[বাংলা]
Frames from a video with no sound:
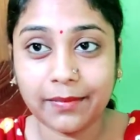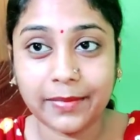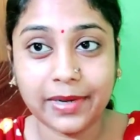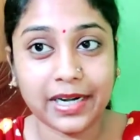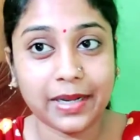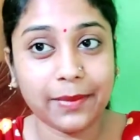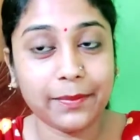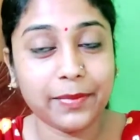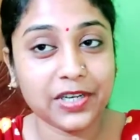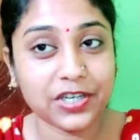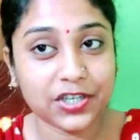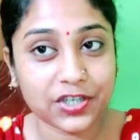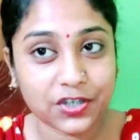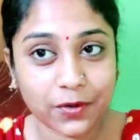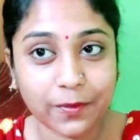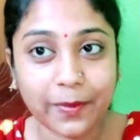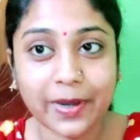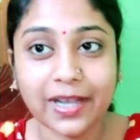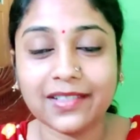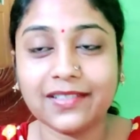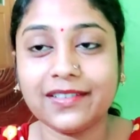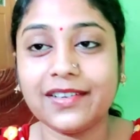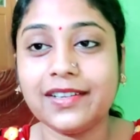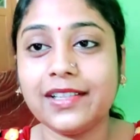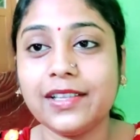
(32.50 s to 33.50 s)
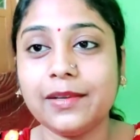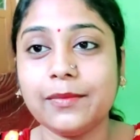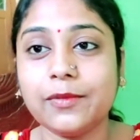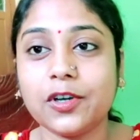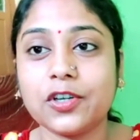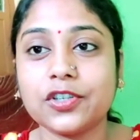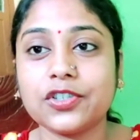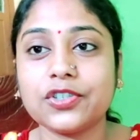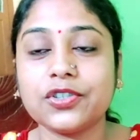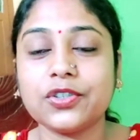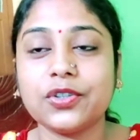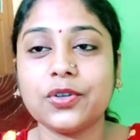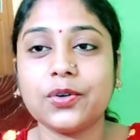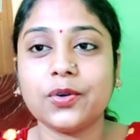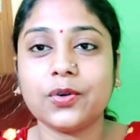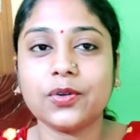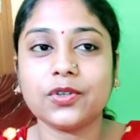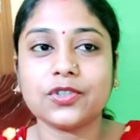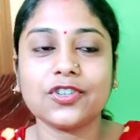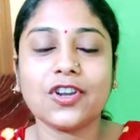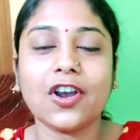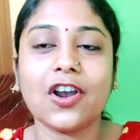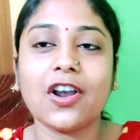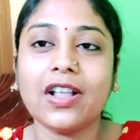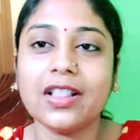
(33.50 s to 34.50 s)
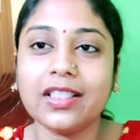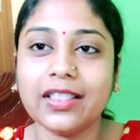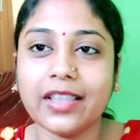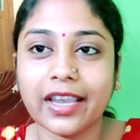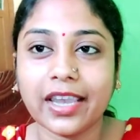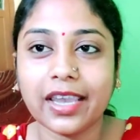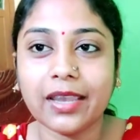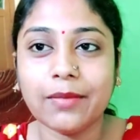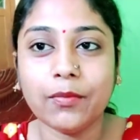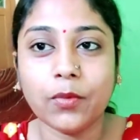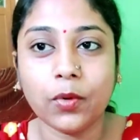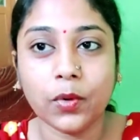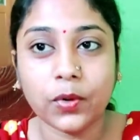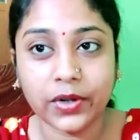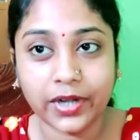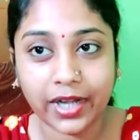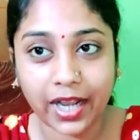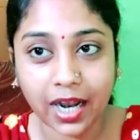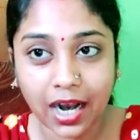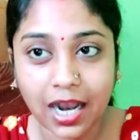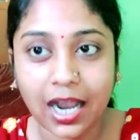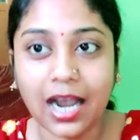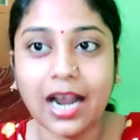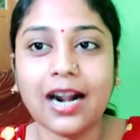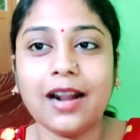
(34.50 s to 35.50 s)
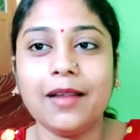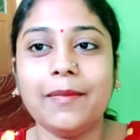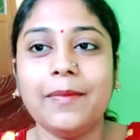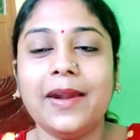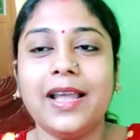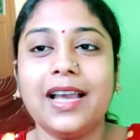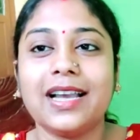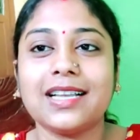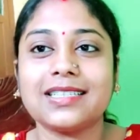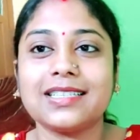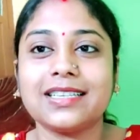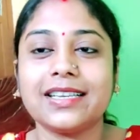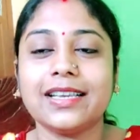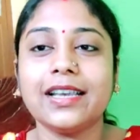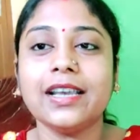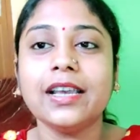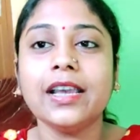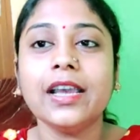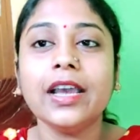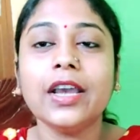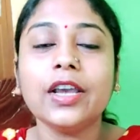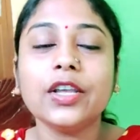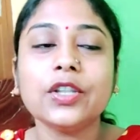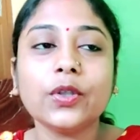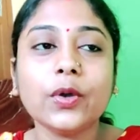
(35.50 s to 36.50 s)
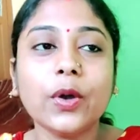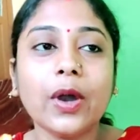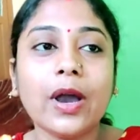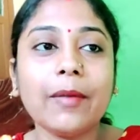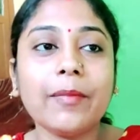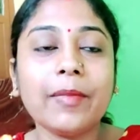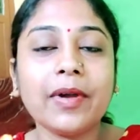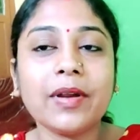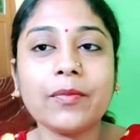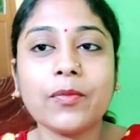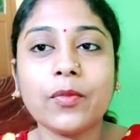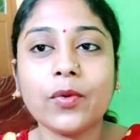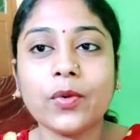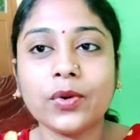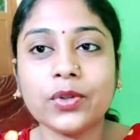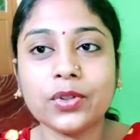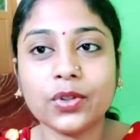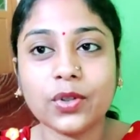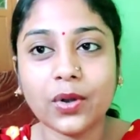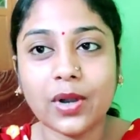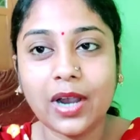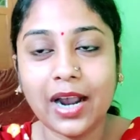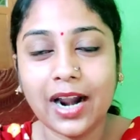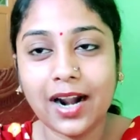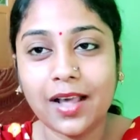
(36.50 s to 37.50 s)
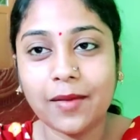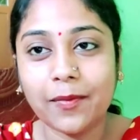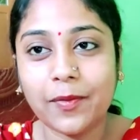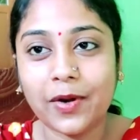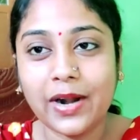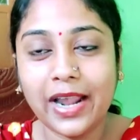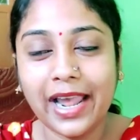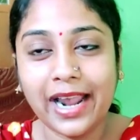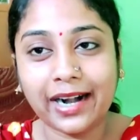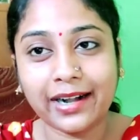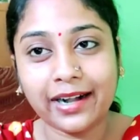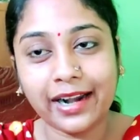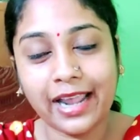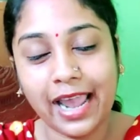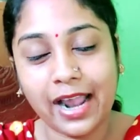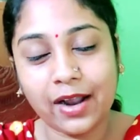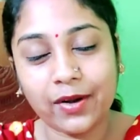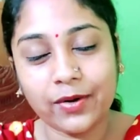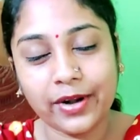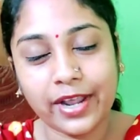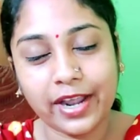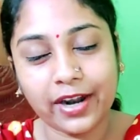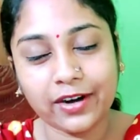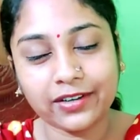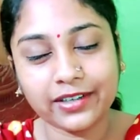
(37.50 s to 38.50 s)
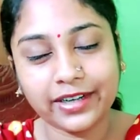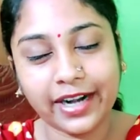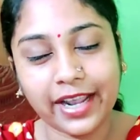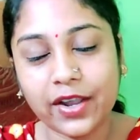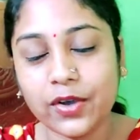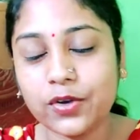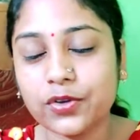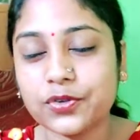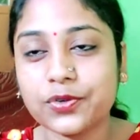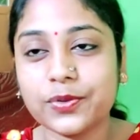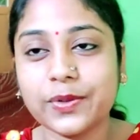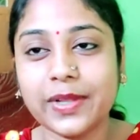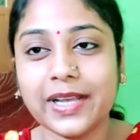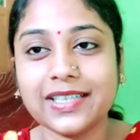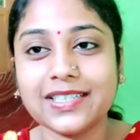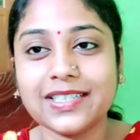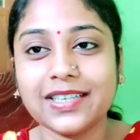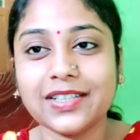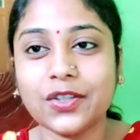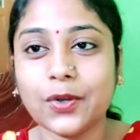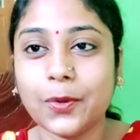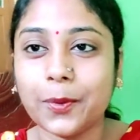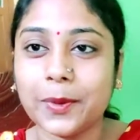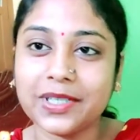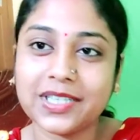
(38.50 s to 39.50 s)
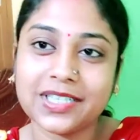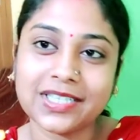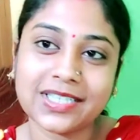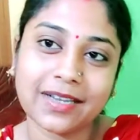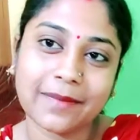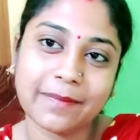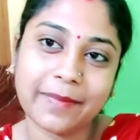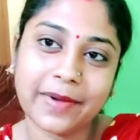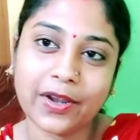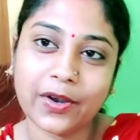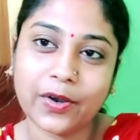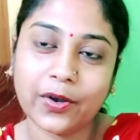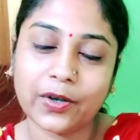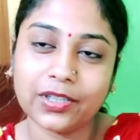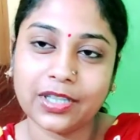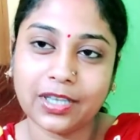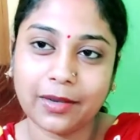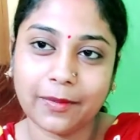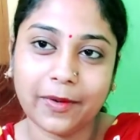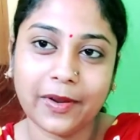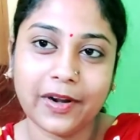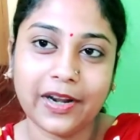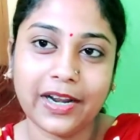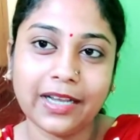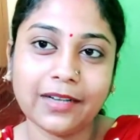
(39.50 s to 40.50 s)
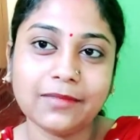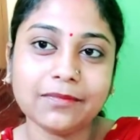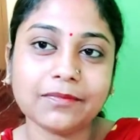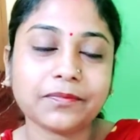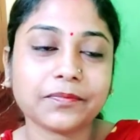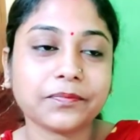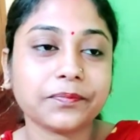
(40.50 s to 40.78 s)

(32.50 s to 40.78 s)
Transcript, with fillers: মানে বিশ্ব মাতৃ দিবস তো সকাল থেকেই মনটা খারাপ লাগছে তো আমার মন তো খারাপ হলে একটা এখন একটাই ওষুধ আছে তোমাদের সামনে কথা বলা